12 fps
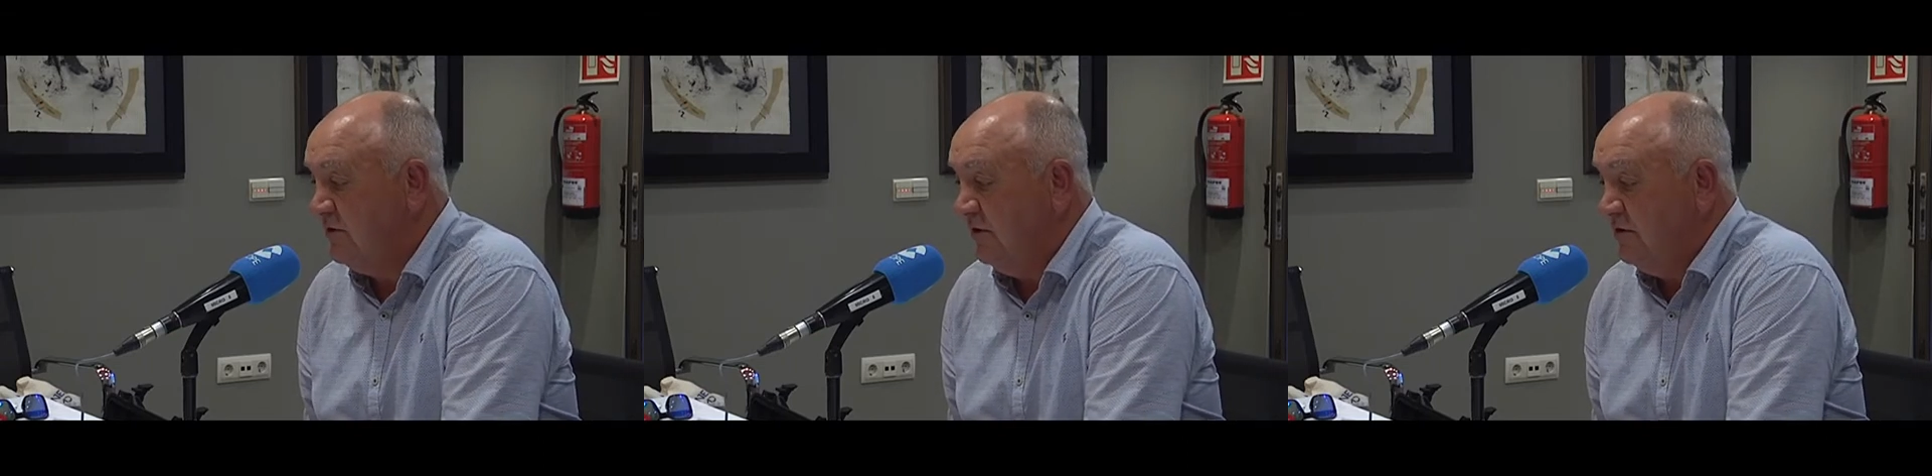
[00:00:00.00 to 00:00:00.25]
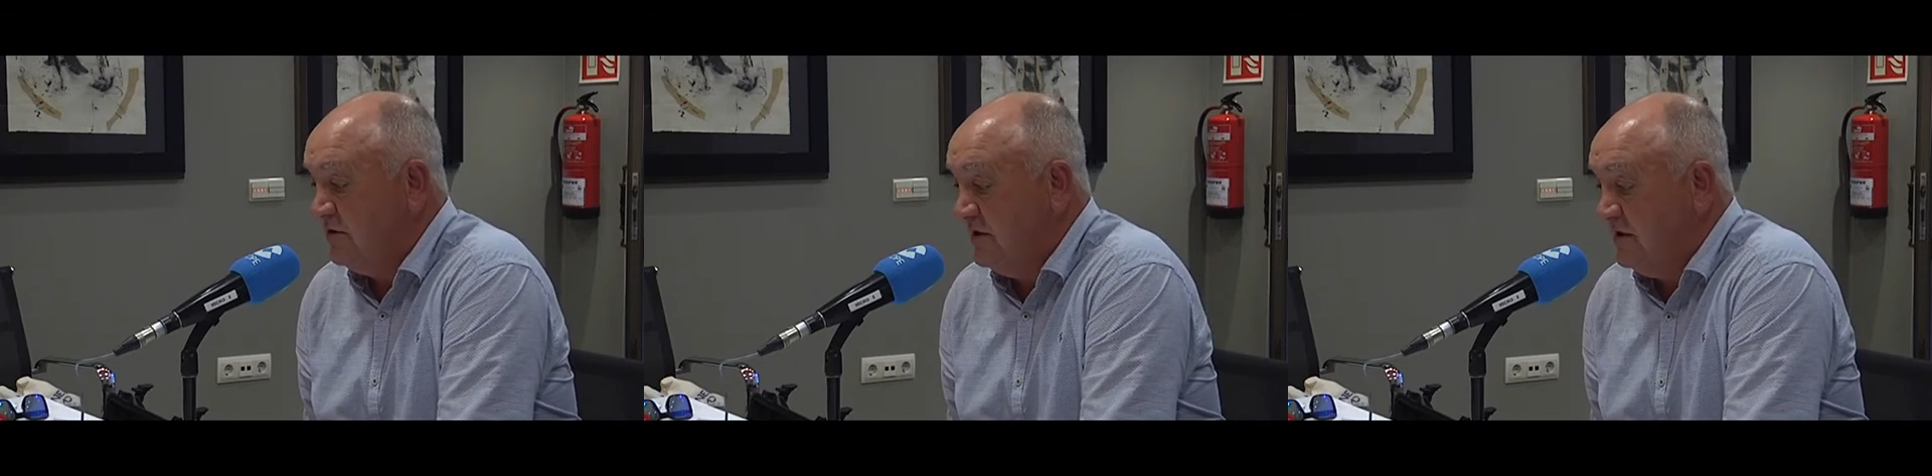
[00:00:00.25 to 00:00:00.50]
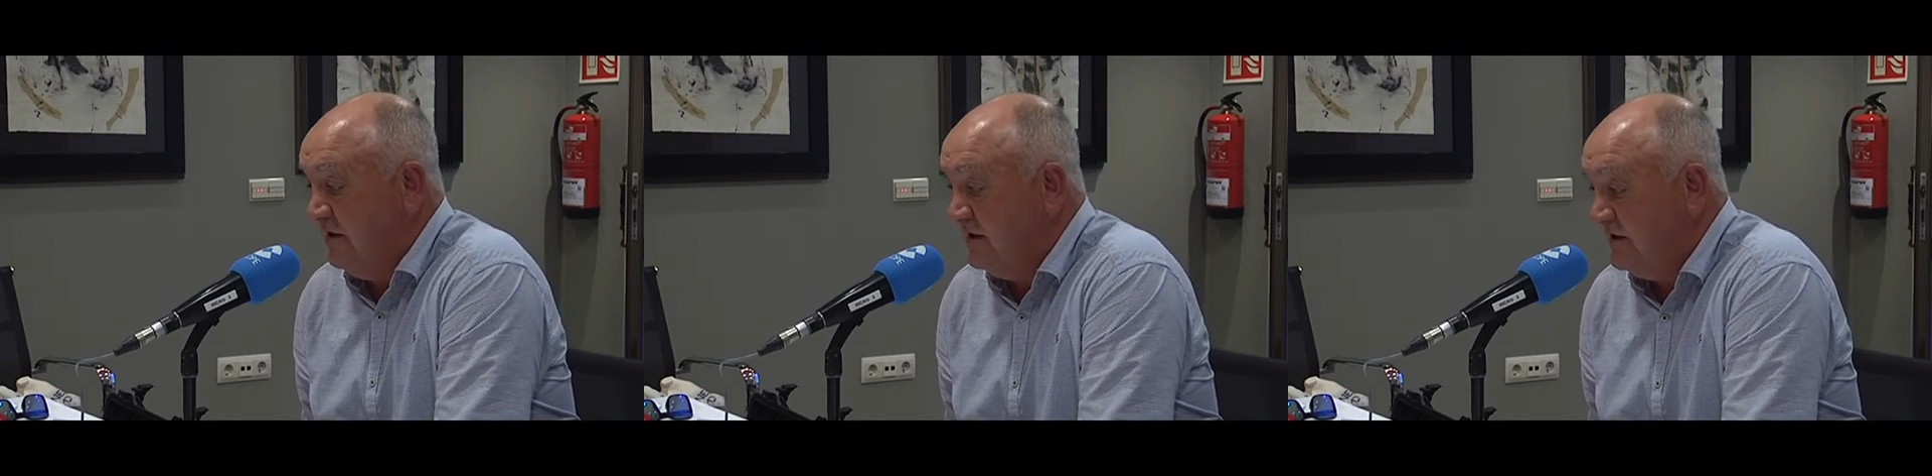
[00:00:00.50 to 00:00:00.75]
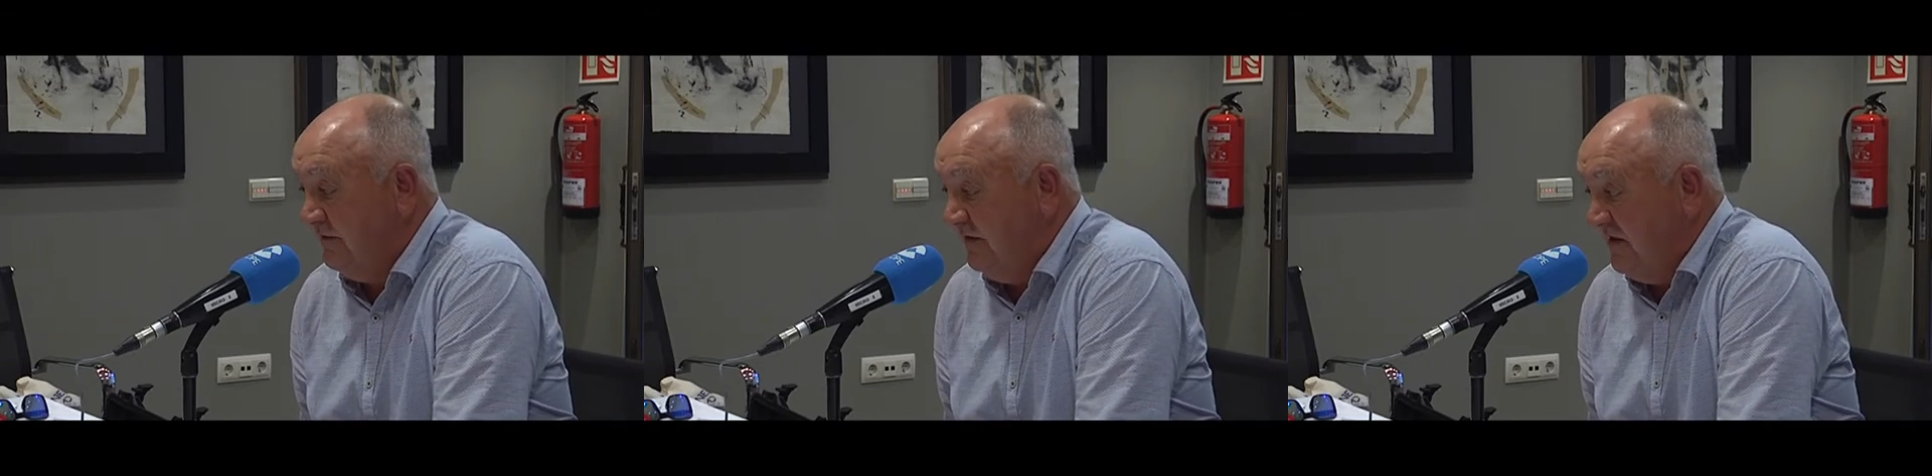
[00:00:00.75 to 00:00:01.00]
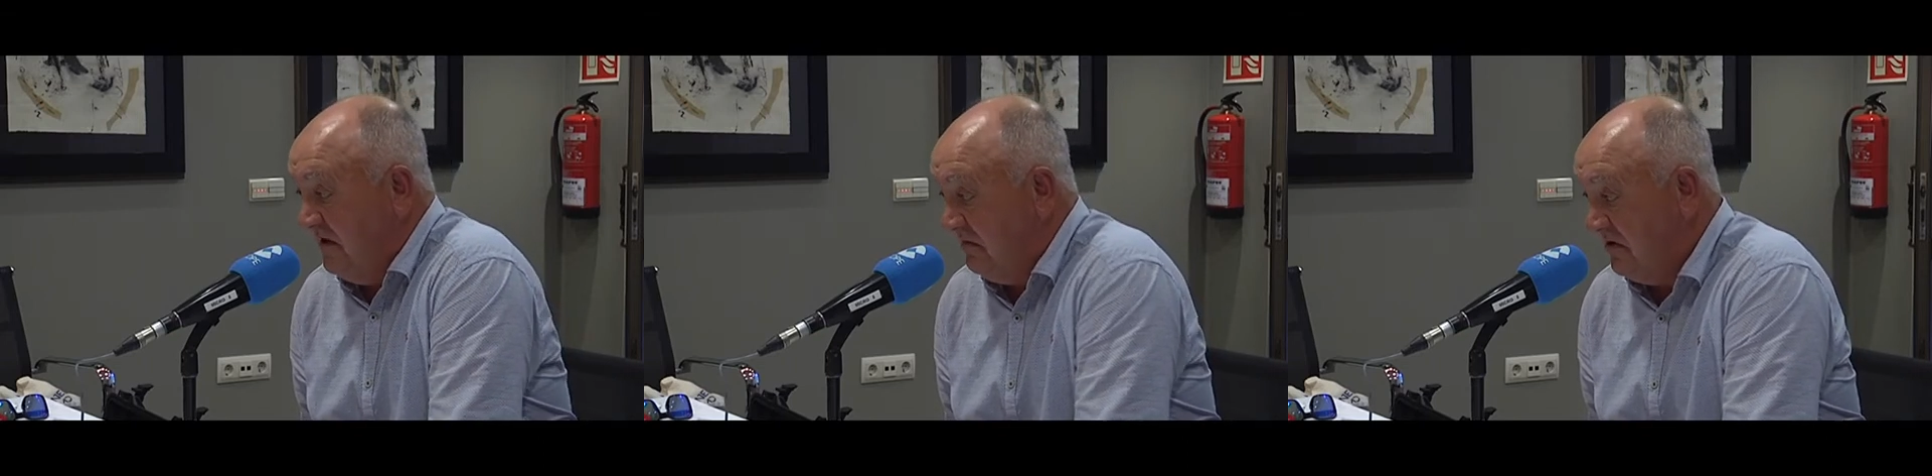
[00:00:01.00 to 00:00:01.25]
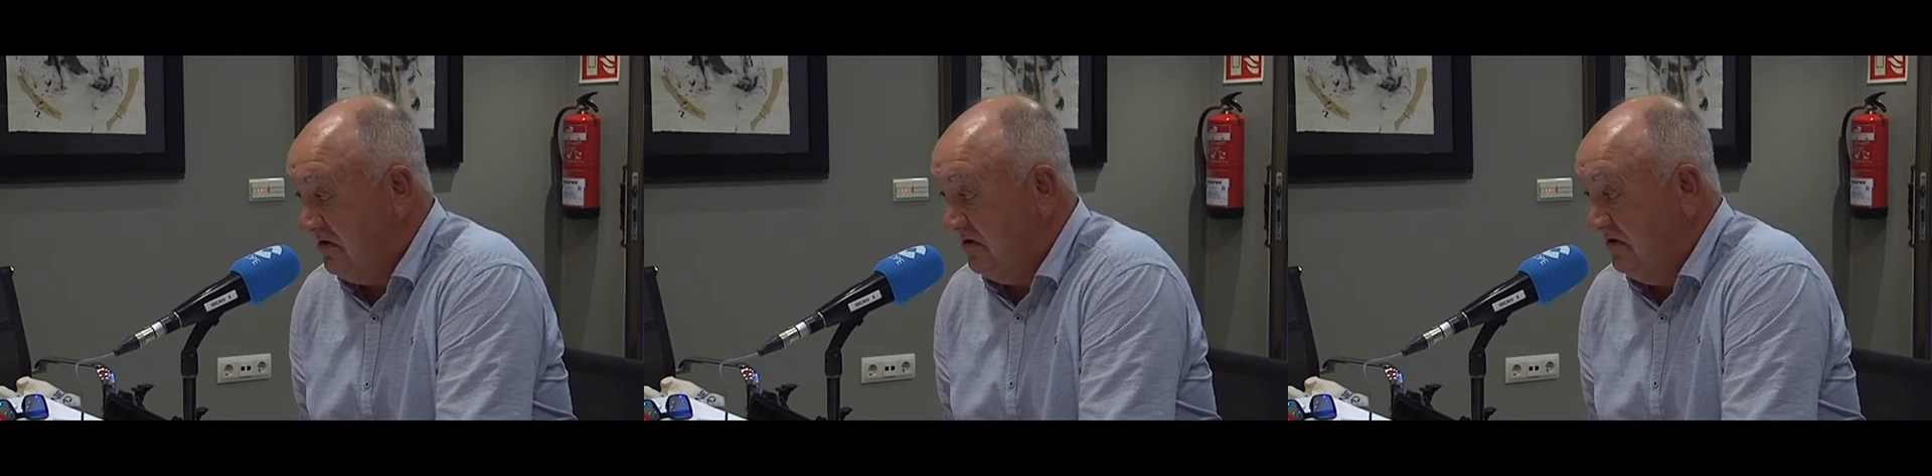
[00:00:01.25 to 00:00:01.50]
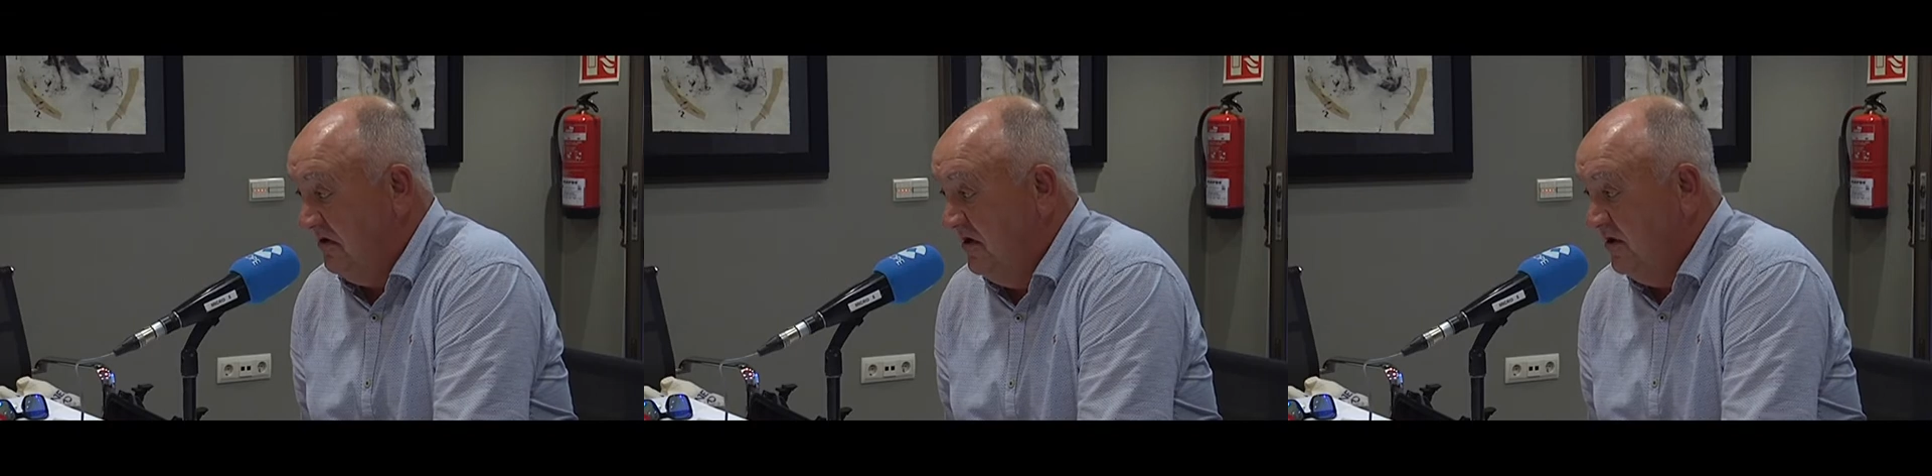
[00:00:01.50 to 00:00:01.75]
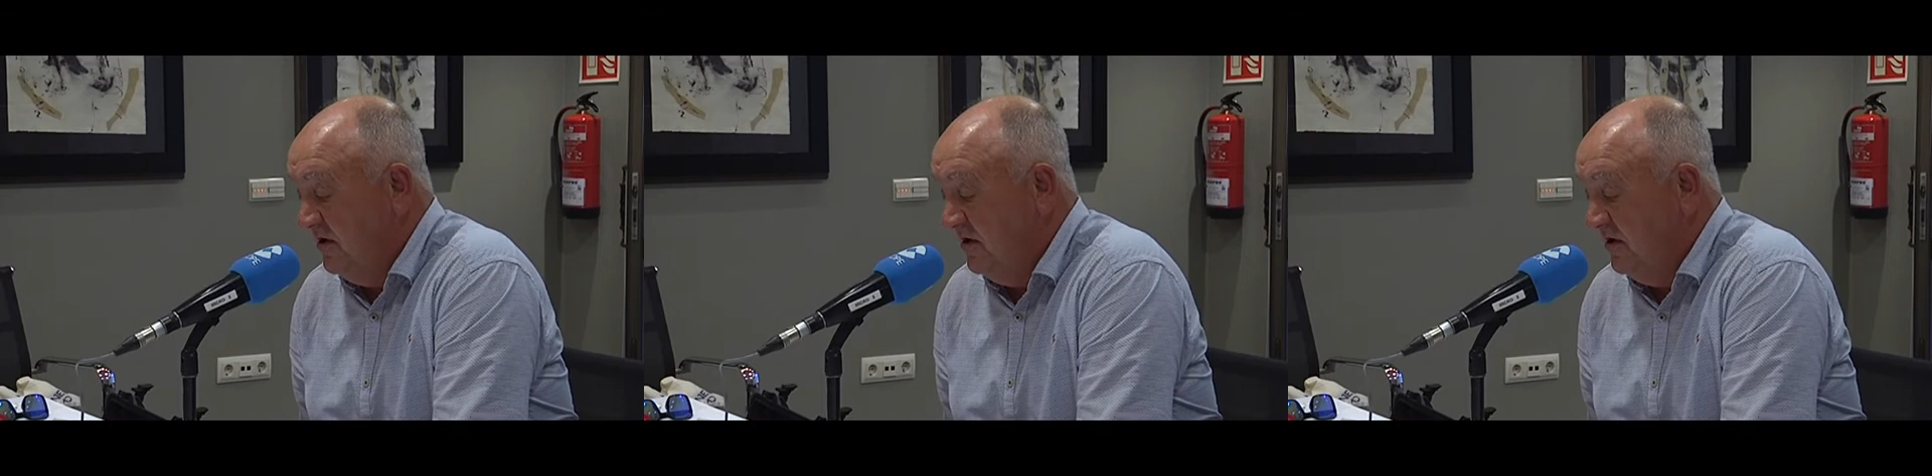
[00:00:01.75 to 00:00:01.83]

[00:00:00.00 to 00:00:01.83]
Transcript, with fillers: todos es, es difícil, pero